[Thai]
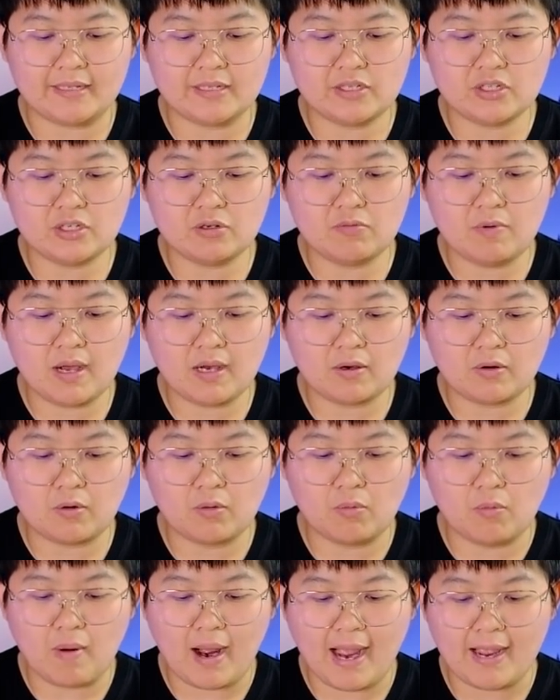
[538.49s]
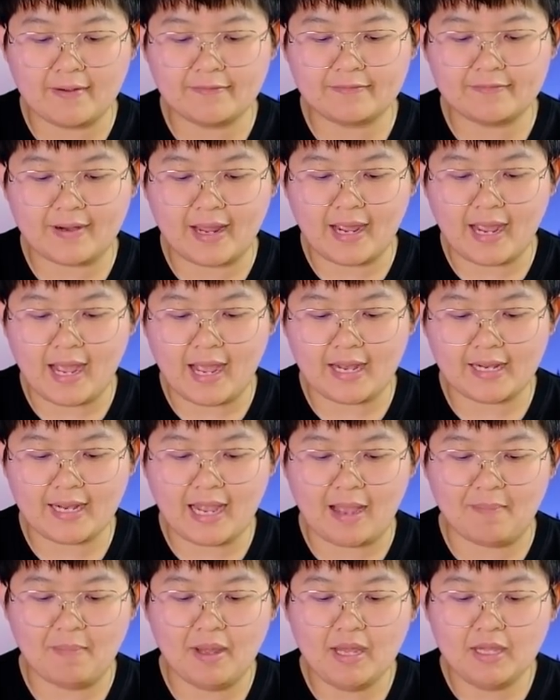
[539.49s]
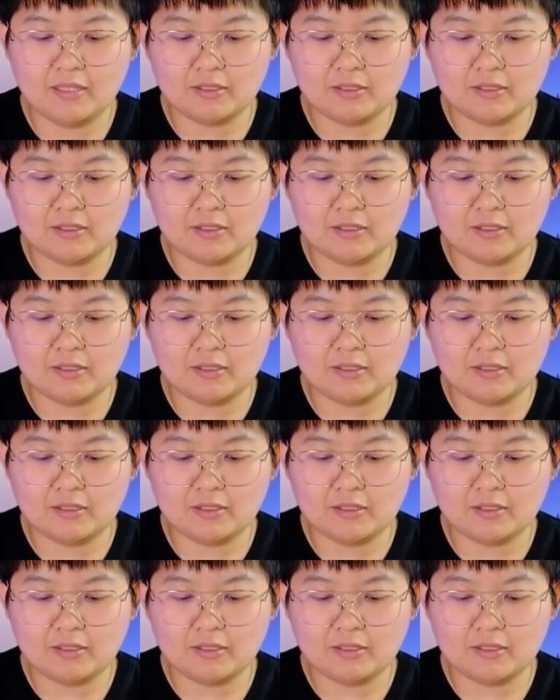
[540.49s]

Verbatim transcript: ที่ชื่อว่า Go Wife นะคะกับ